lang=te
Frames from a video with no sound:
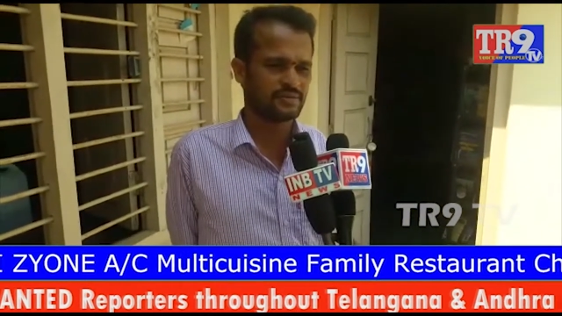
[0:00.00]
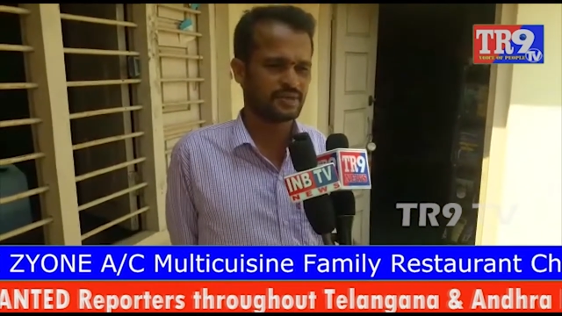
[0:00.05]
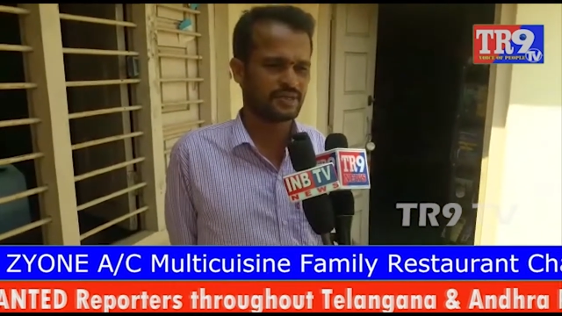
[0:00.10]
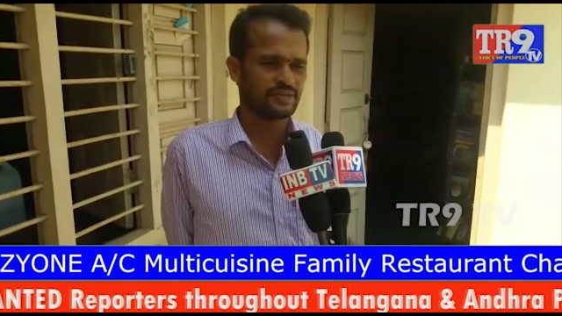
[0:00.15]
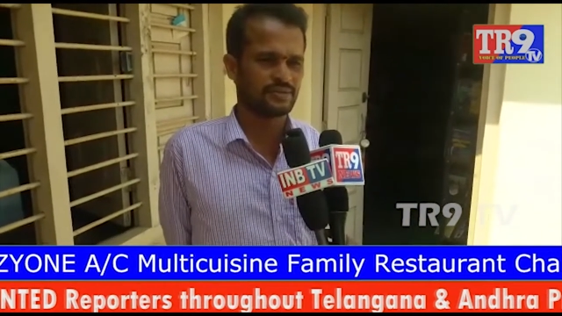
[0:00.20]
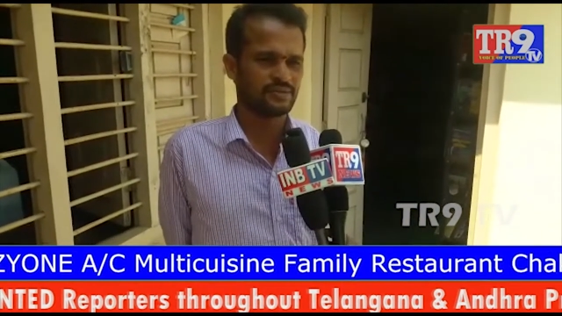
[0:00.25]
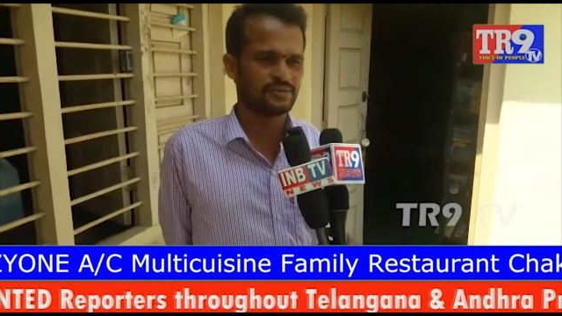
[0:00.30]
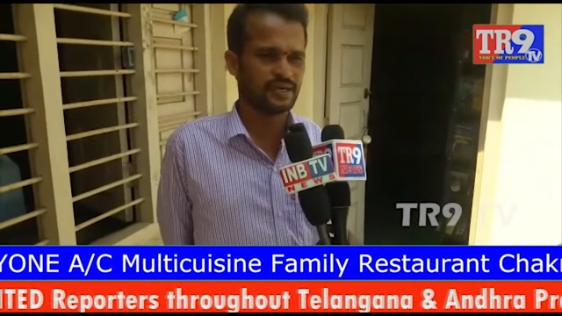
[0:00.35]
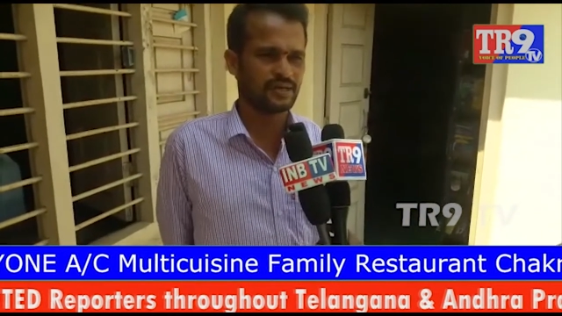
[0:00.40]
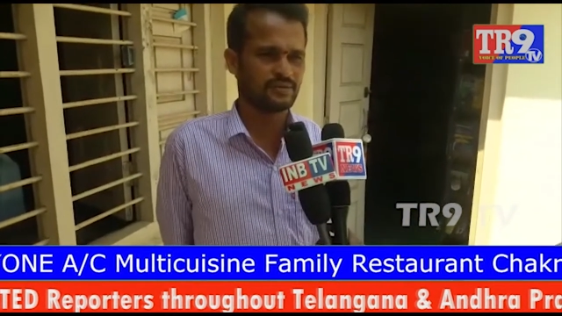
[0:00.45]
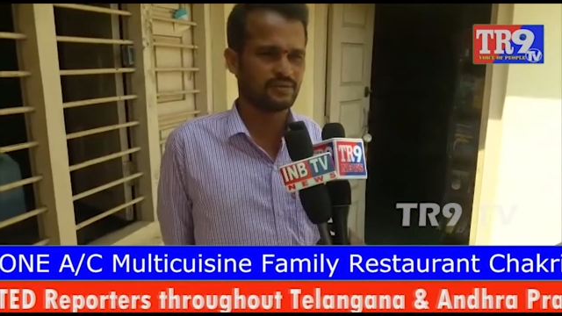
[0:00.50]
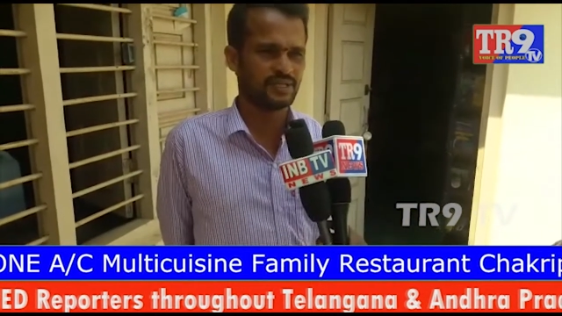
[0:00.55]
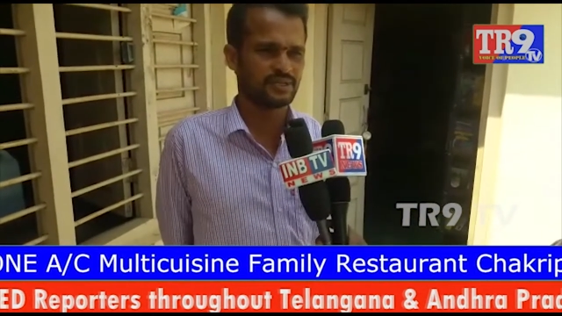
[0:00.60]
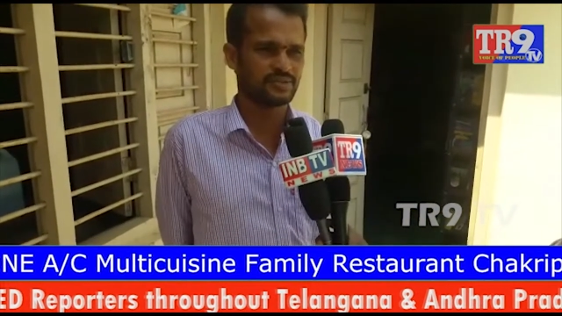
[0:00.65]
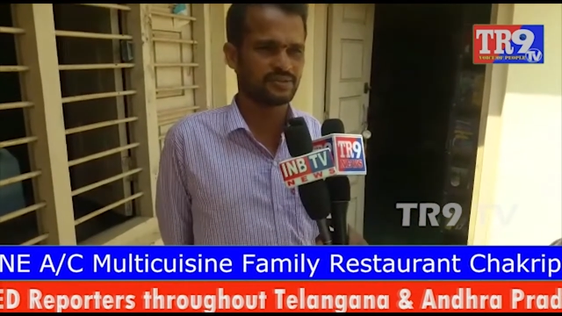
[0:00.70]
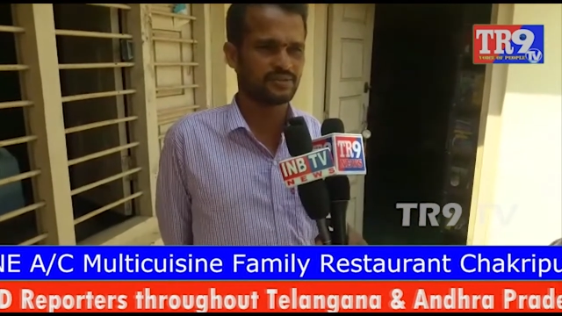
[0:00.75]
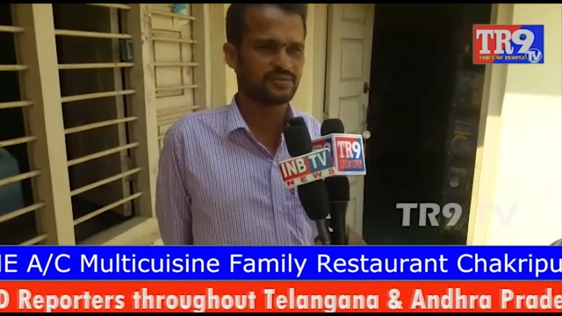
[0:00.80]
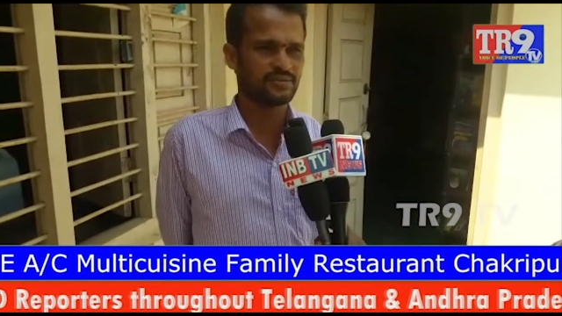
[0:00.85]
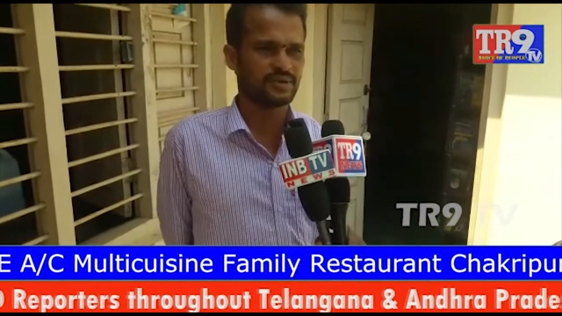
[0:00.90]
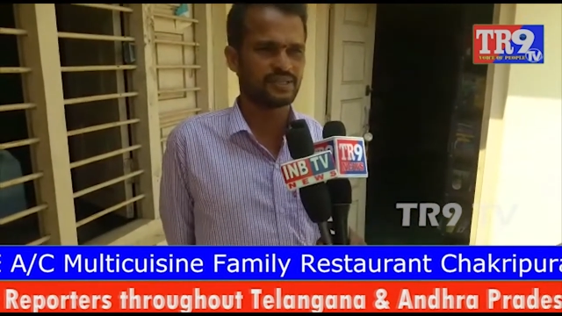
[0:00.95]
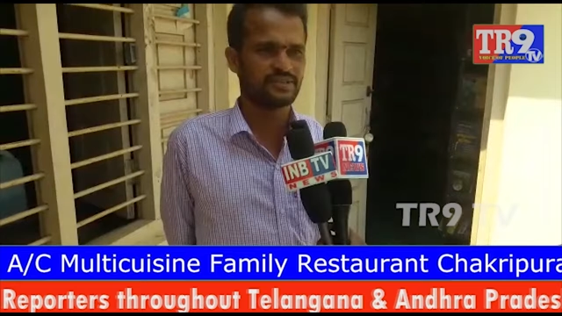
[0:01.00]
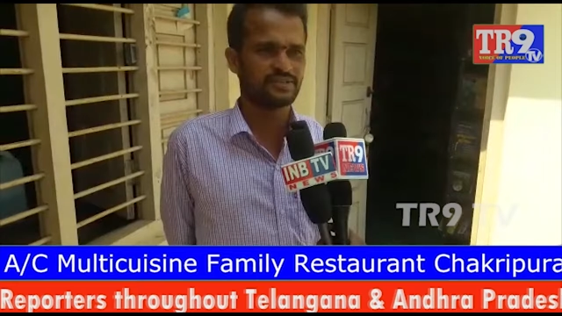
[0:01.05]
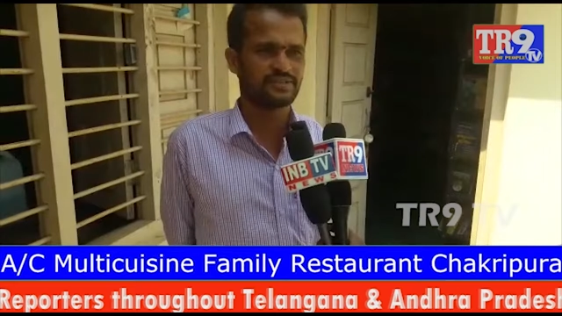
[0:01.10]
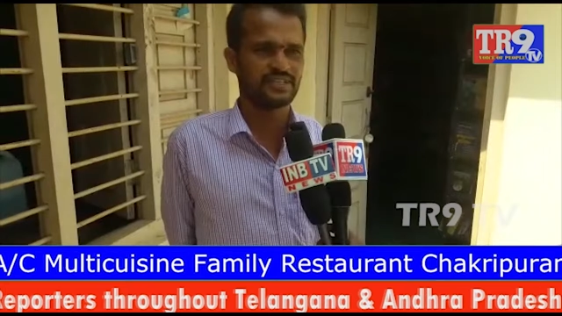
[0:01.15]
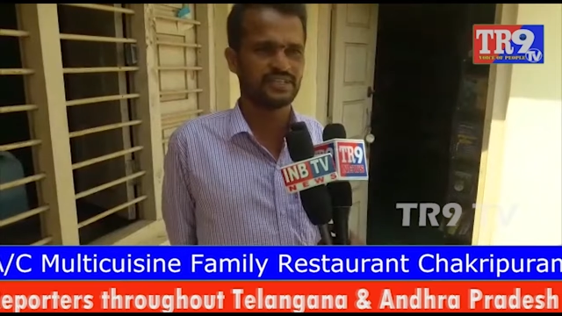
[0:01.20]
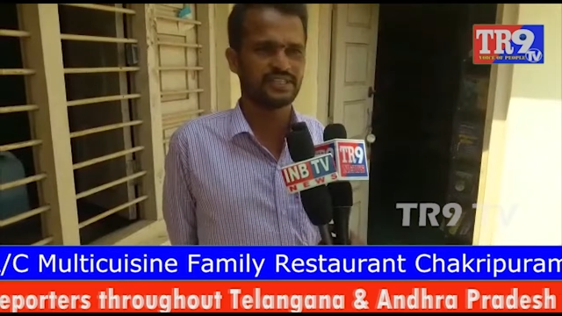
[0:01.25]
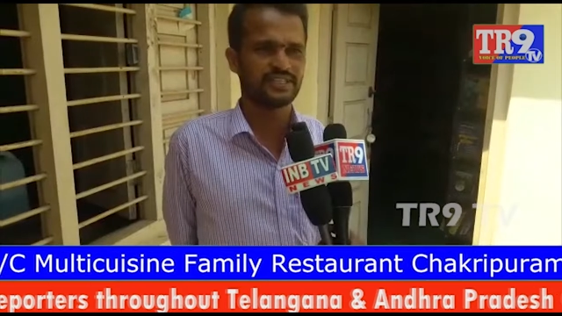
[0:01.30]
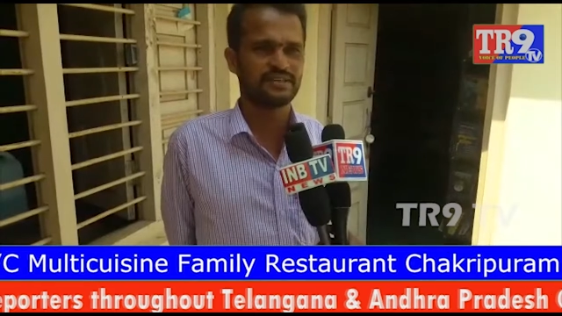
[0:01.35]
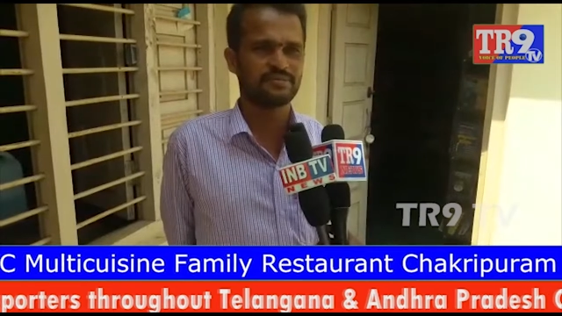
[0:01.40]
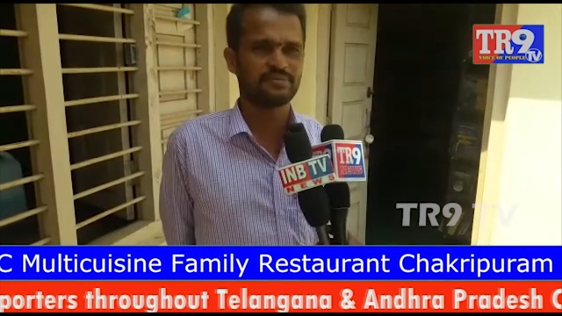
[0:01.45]
మందు బాబులతోటి బాధ
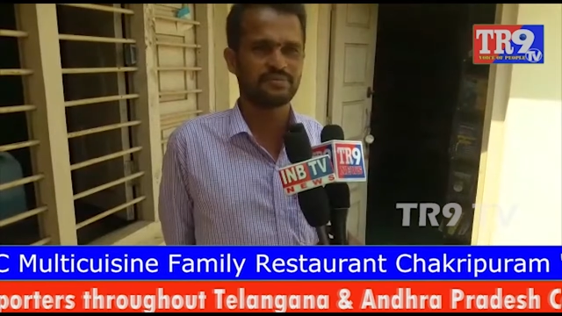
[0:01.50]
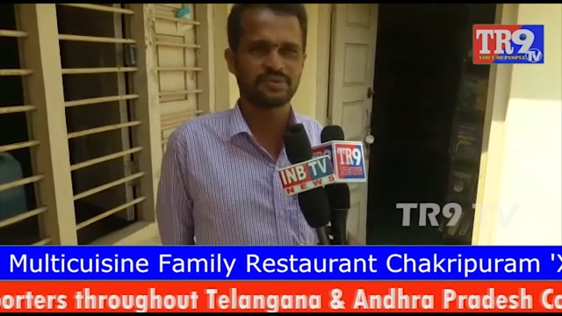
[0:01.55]
ఉన్నది